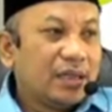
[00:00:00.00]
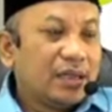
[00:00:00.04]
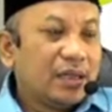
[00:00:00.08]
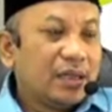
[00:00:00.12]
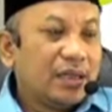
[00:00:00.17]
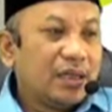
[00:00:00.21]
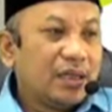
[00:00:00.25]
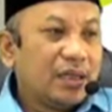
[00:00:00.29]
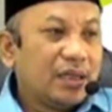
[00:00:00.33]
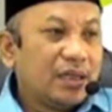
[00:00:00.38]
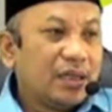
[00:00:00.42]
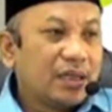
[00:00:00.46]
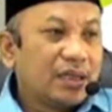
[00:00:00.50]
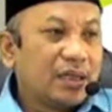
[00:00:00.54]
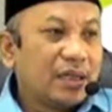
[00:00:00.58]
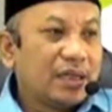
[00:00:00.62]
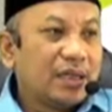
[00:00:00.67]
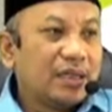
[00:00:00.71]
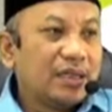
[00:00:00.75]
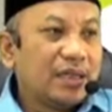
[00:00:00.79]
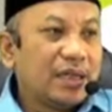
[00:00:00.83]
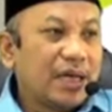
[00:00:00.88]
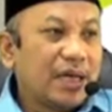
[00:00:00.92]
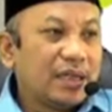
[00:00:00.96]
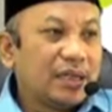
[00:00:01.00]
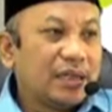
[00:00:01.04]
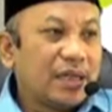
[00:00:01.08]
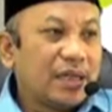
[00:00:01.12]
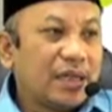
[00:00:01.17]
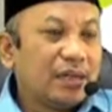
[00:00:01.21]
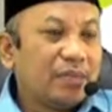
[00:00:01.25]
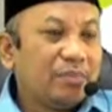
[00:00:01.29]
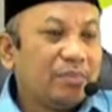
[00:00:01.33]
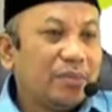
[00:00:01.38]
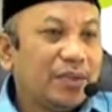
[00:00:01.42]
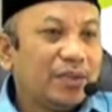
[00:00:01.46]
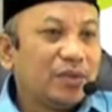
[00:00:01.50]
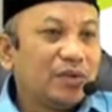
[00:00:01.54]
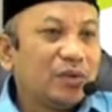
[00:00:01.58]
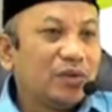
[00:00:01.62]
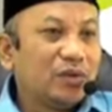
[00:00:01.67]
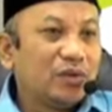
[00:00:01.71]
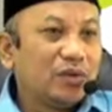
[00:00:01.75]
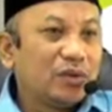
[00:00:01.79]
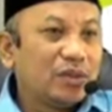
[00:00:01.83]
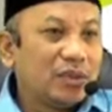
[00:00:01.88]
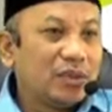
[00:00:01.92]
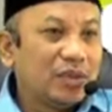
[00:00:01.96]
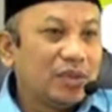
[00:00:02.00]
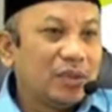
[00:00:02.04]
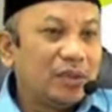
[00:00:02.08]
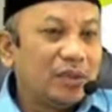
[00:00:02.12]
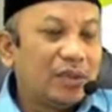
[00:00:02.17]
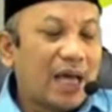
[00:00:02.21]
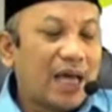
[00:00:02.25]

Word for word: Eh, kegiatan mencuci